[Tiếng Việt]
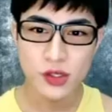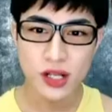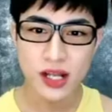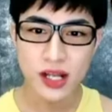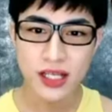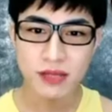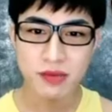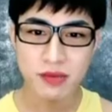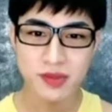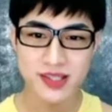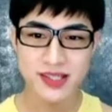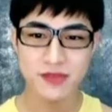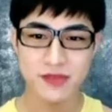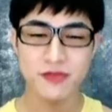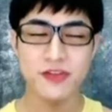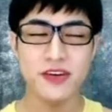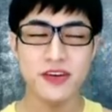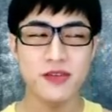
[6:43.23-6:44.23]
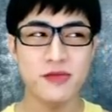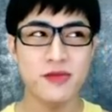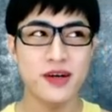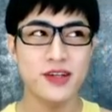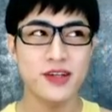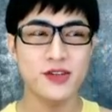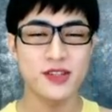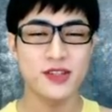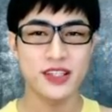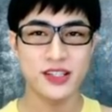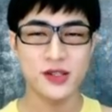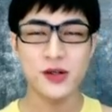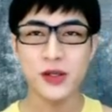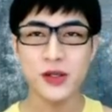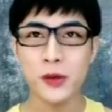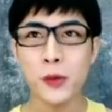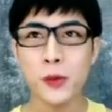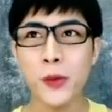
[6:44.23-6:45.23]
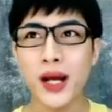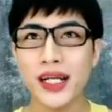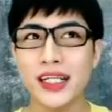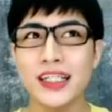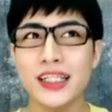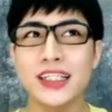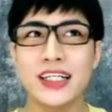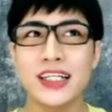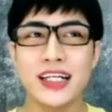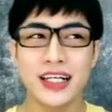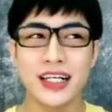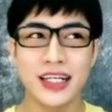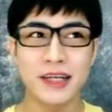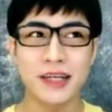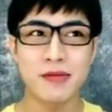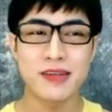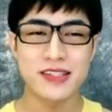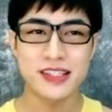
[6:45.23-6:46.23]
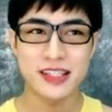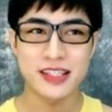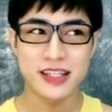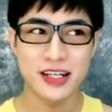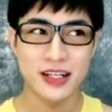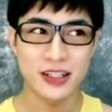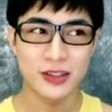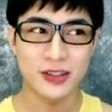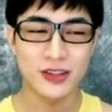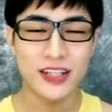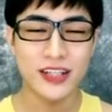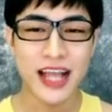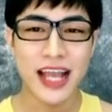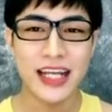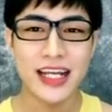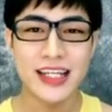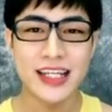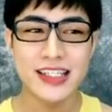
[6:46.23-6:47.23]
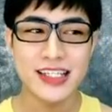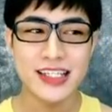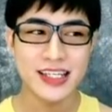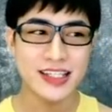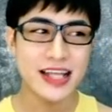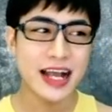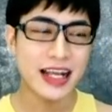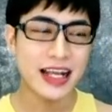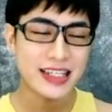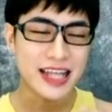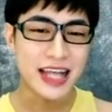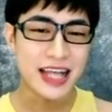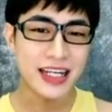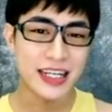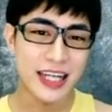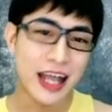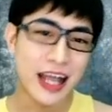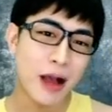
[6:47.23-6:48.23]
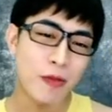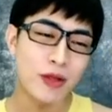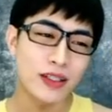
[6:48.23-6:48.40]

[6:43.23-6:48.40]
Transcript: là khi mà mình xem phim Chuyện tình Song Kiêng Quan á, khi mà chị con gái đấy chị giả cả dai để đi học á,